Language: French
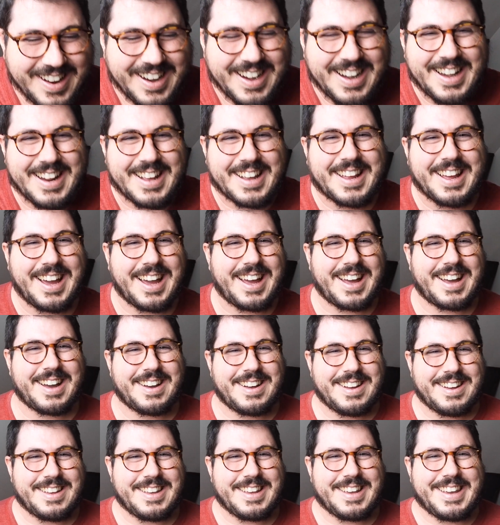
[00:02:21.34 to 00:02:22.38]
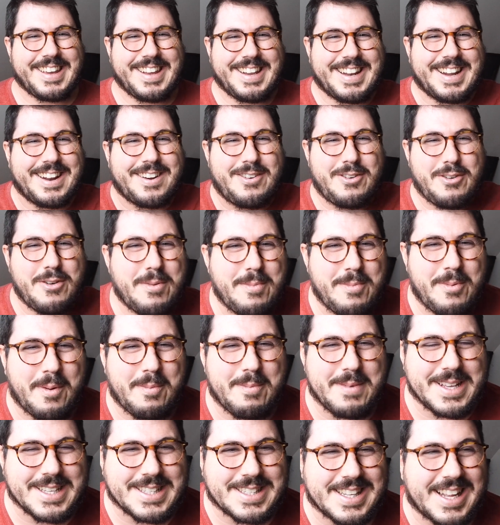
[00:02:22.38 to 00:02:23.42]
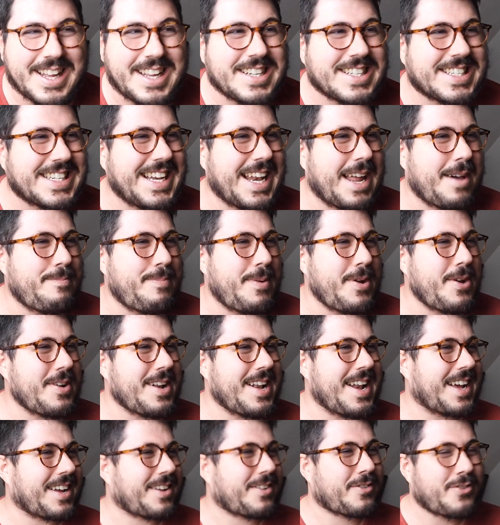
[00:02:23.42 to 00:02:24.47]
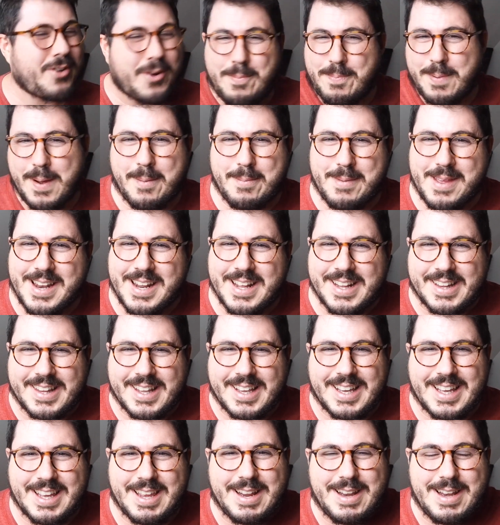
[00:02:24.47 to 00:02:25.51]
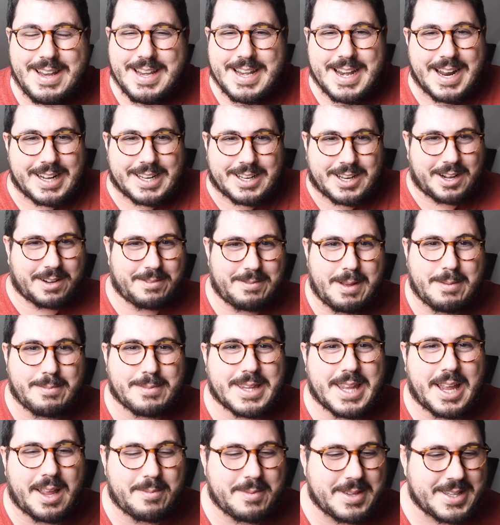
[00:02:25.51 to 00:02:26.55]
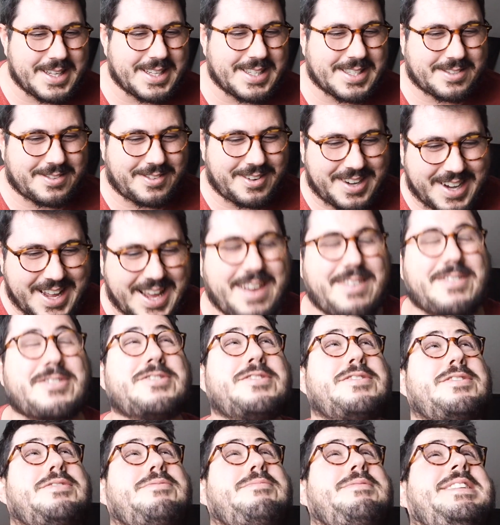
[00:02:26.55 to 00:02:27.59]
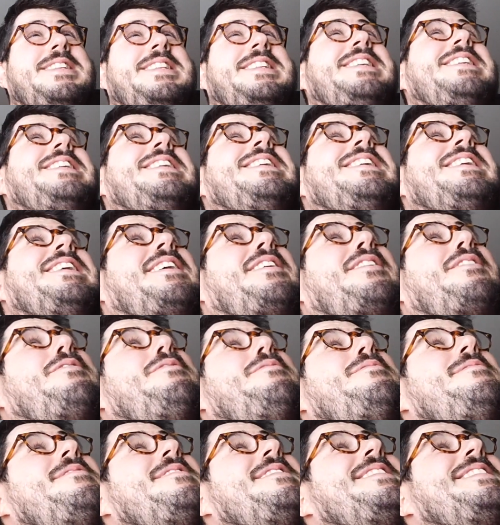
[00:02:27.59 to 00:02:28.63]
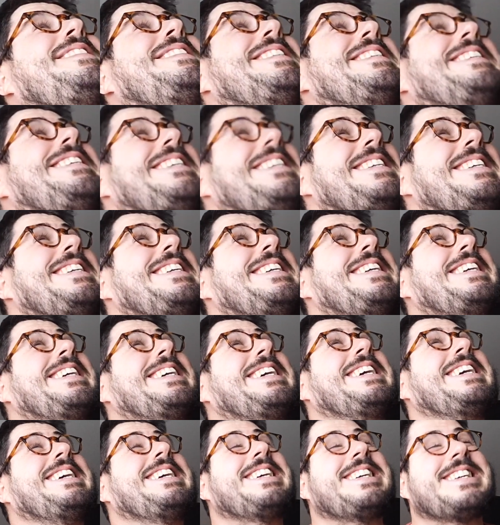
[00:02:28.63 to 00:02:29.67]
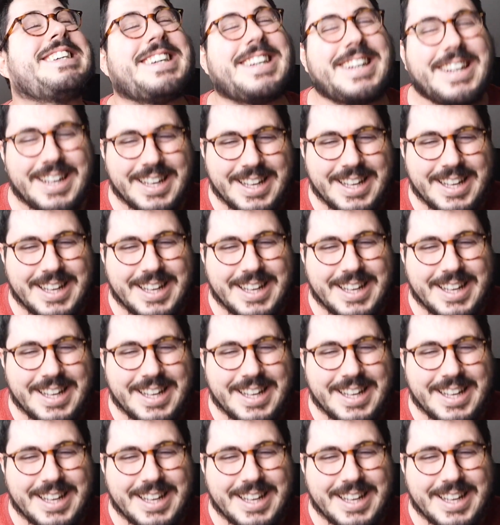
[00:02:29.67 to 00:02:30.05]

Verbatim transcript: Les gars, il a lu mon message, il a pas eu de la culpabilité, il a quand même terminé son live, je suis écouté